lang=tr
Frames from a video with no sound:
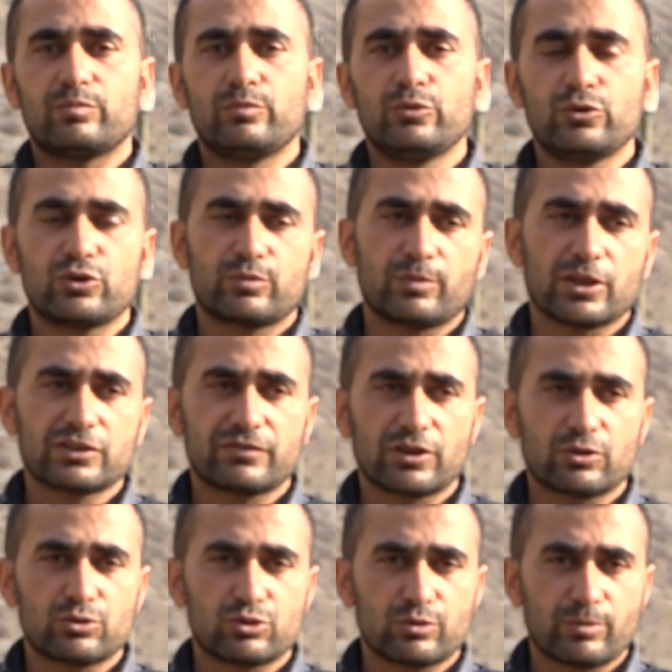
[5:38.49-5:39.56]
büyükbaş ve
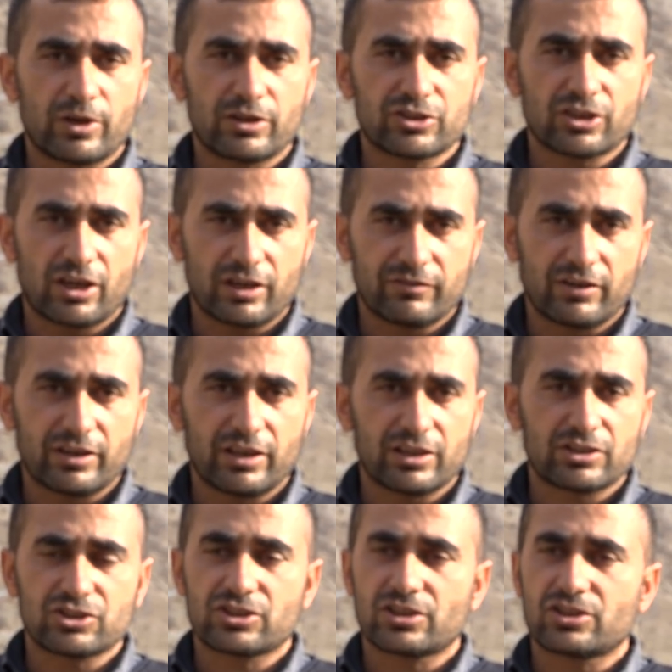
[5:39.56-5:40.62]
küçükbaş hayvan
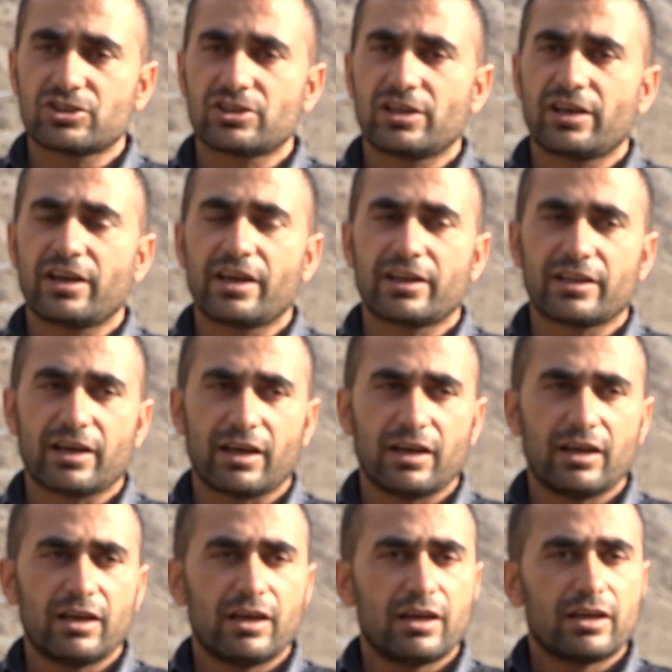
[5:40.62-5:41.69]
yetiştiriciliğine de
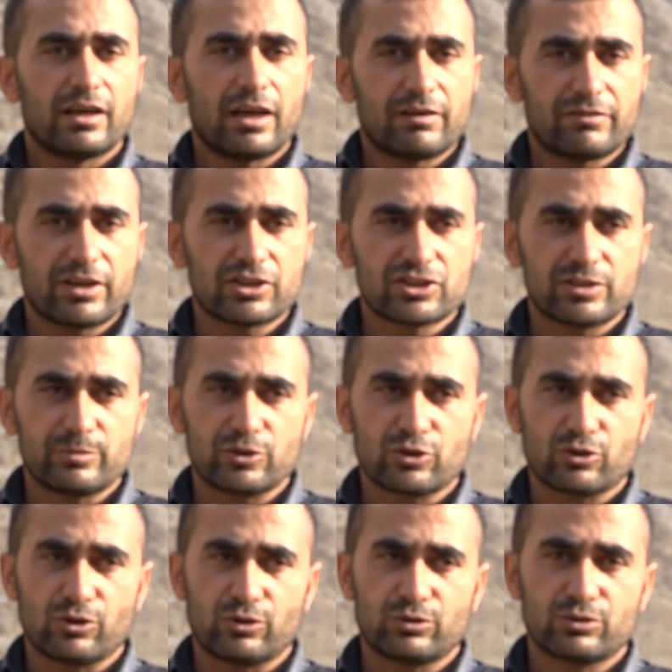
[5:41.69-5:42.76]
elverişli bir
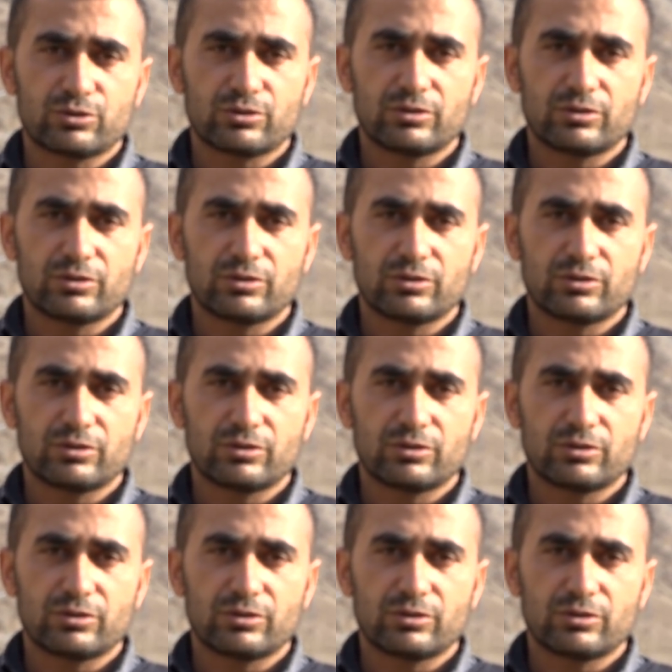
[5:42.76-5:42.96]
köydür.